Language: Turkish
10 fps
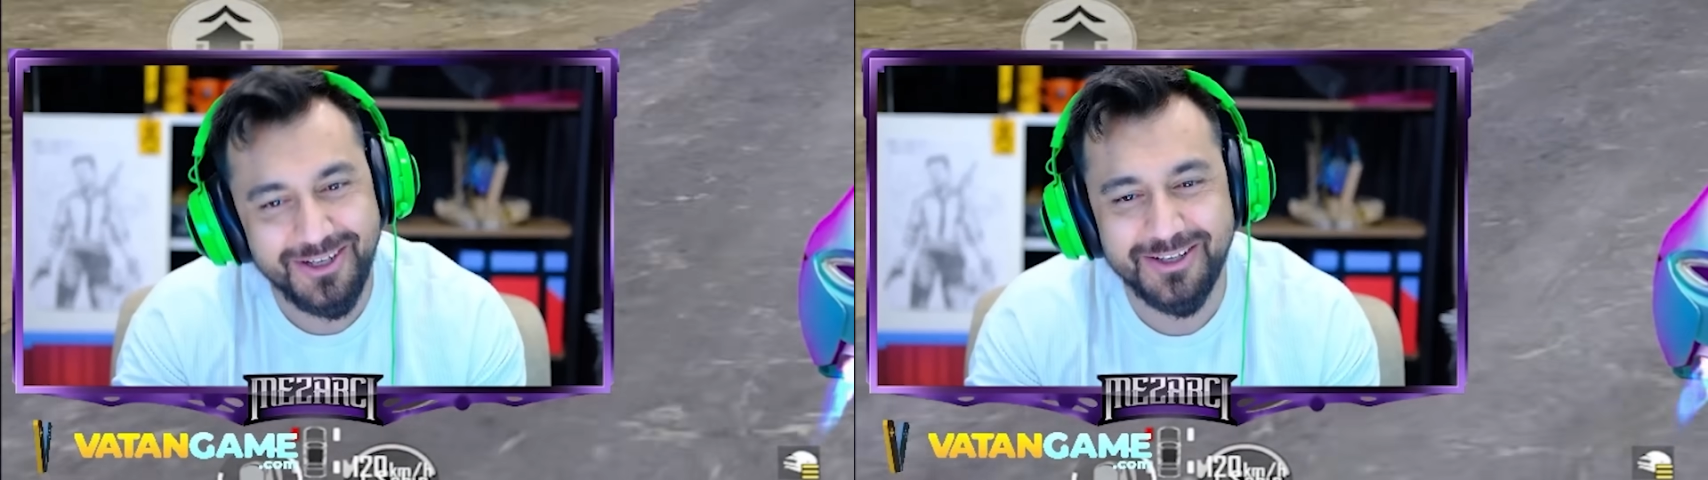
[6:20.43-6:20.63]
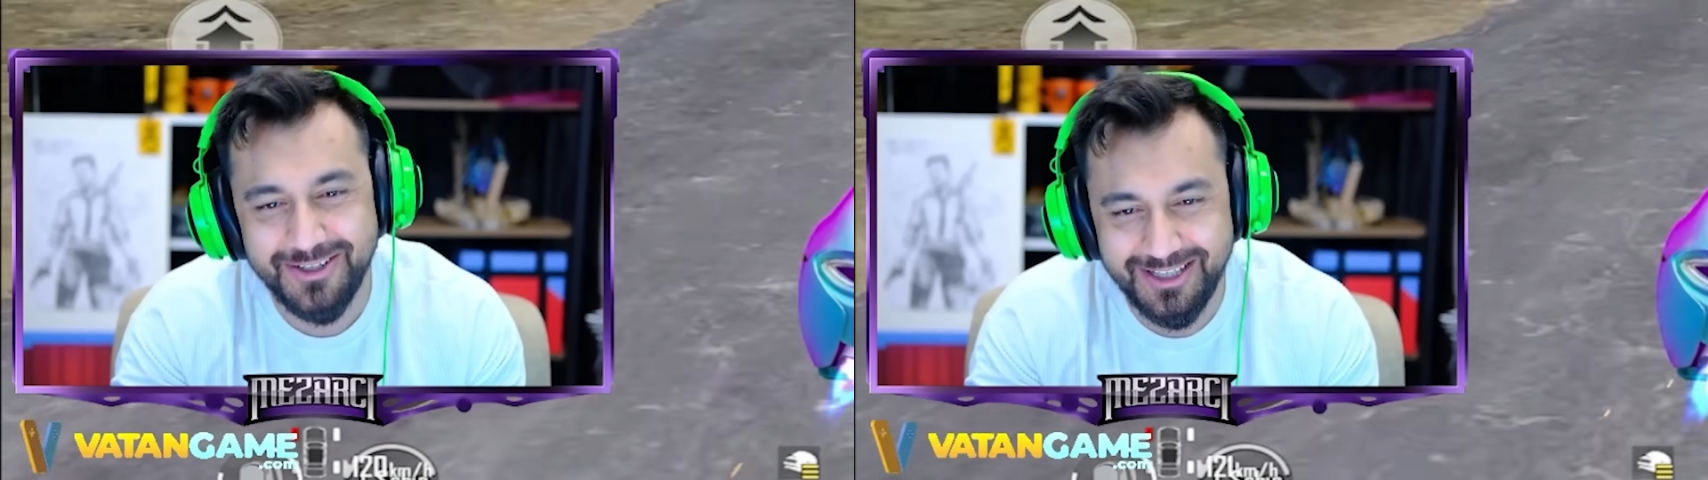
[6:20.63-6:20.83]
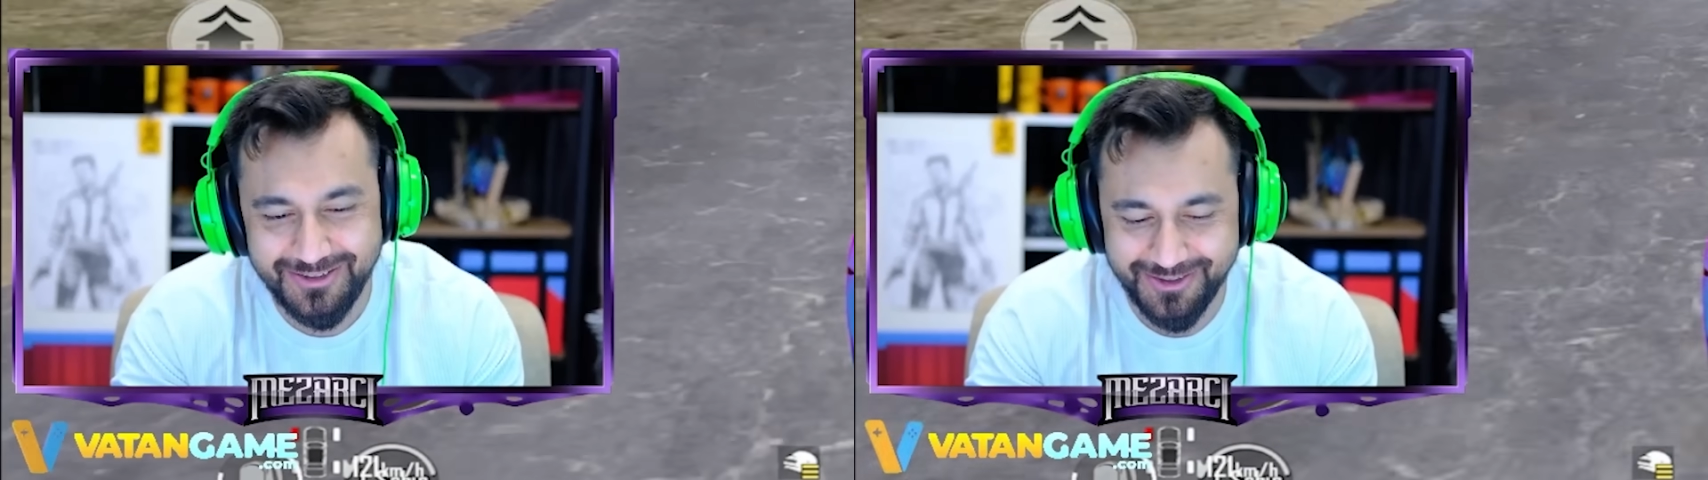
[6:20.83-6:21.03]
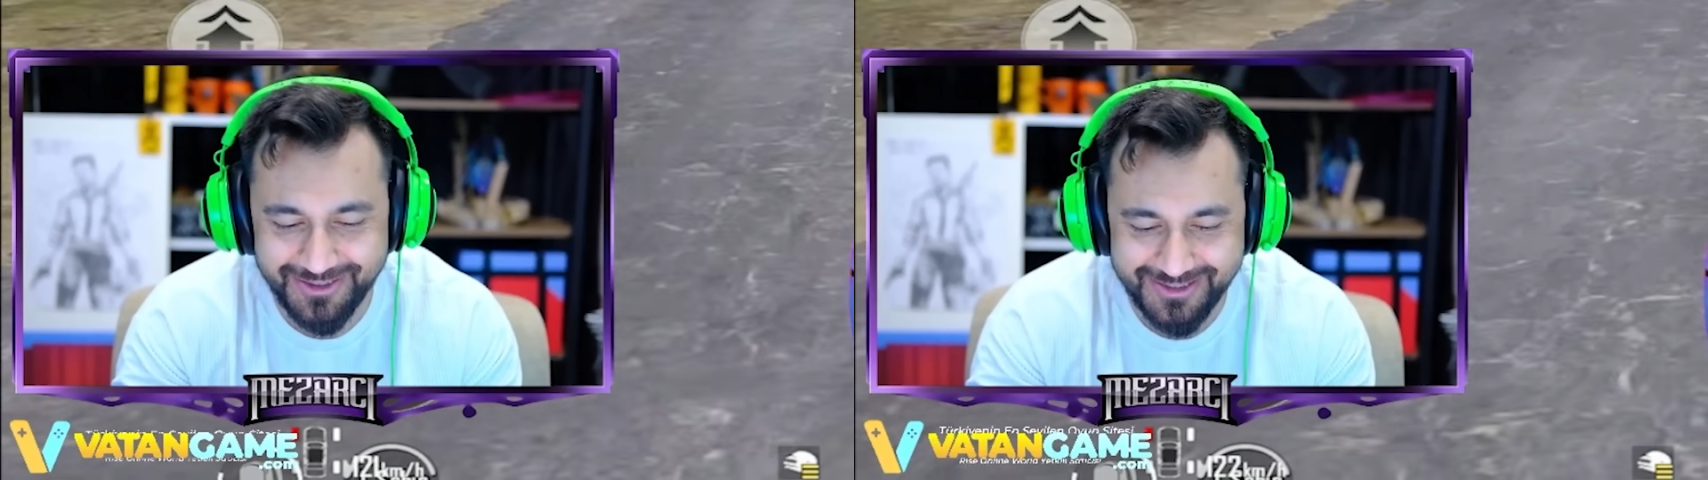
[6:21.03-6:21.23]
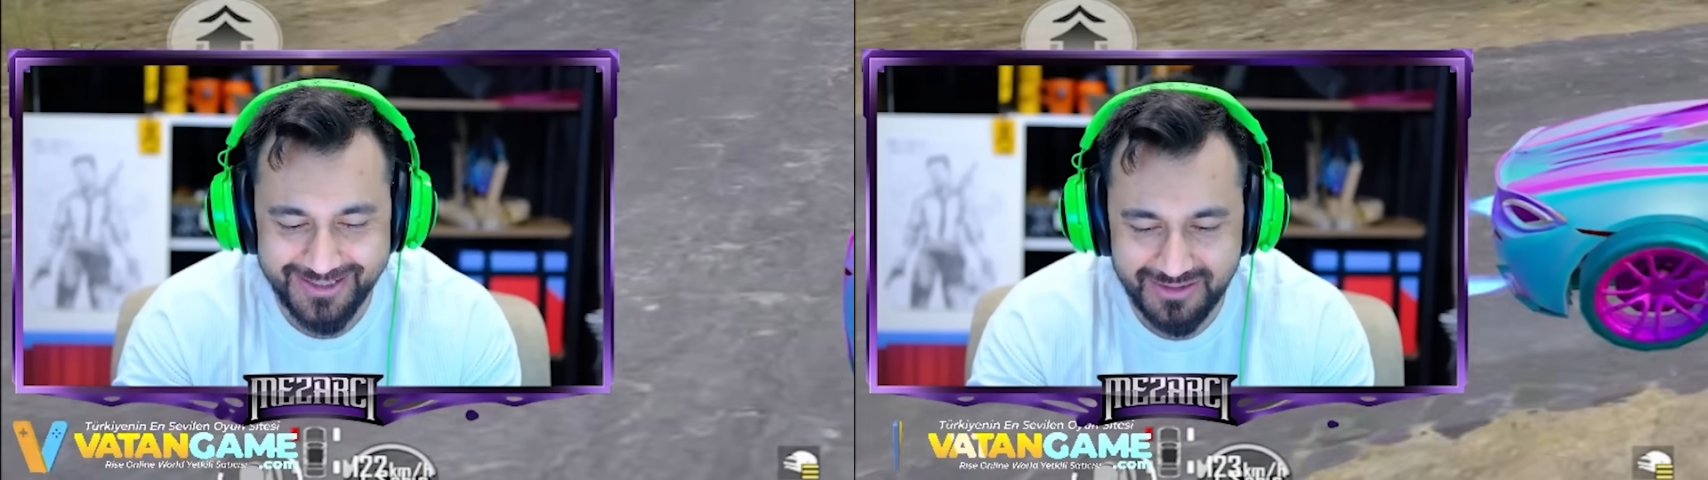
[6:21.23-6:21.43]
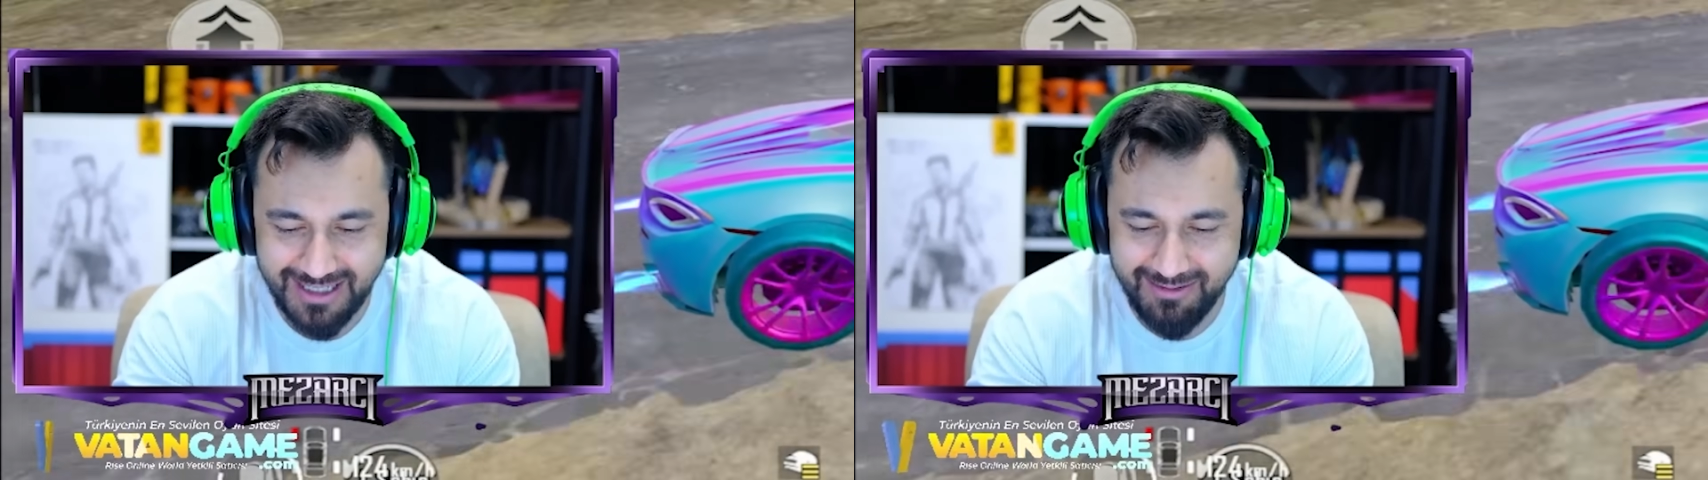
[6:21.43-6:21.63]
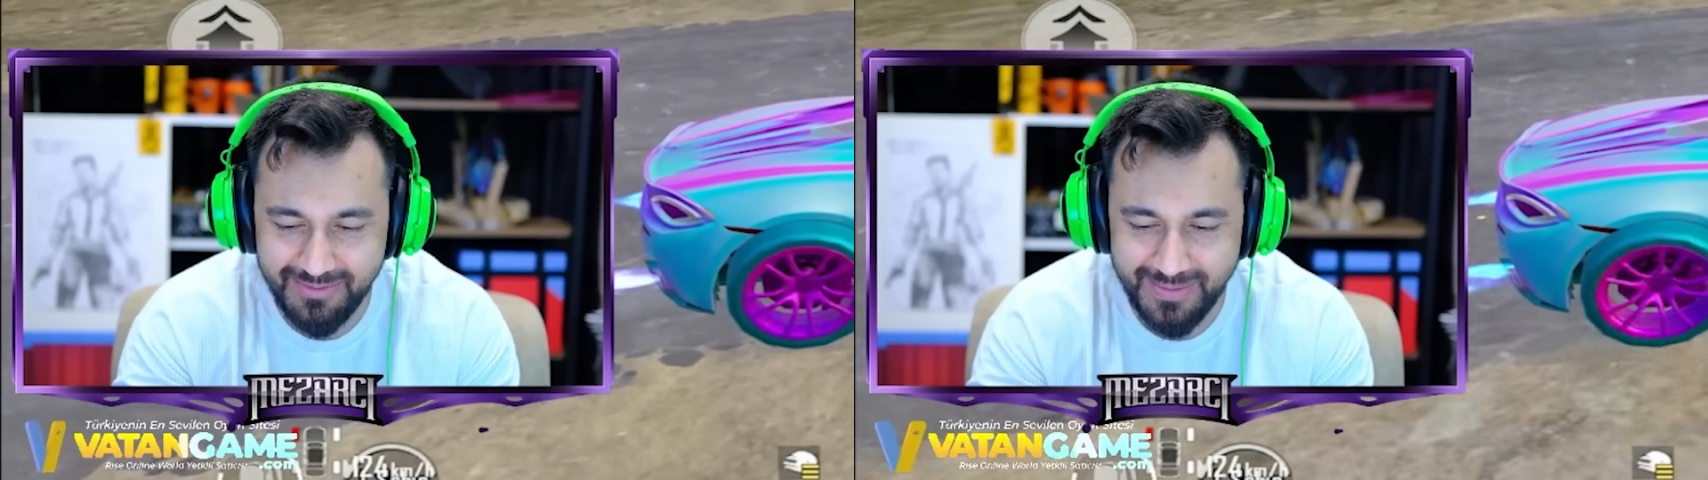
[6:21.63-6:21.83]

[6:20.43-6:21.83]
Bile gele diyoruz. Güzel bir